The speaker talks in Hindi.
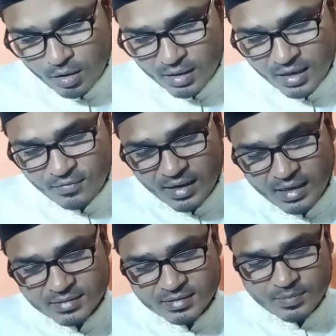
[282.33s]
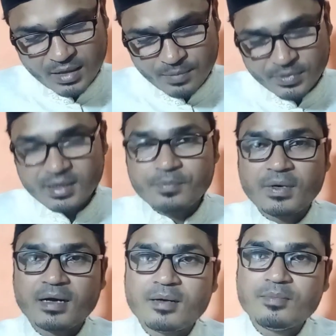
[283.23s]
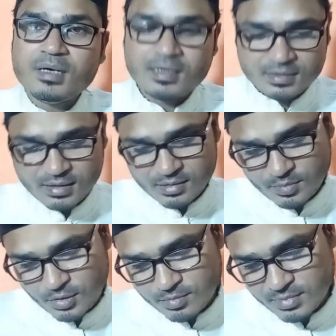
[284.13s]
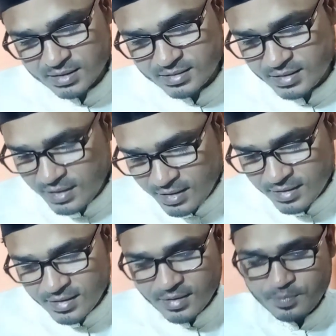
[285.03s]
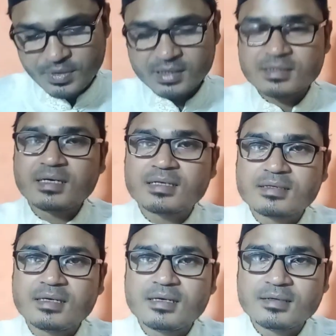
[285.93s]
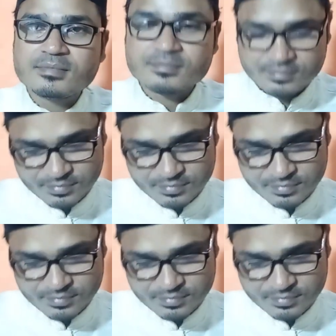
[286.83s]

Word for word: और हवाला सब अपने पैगंबर हज़रत मोहम्मद से पेश करते हैं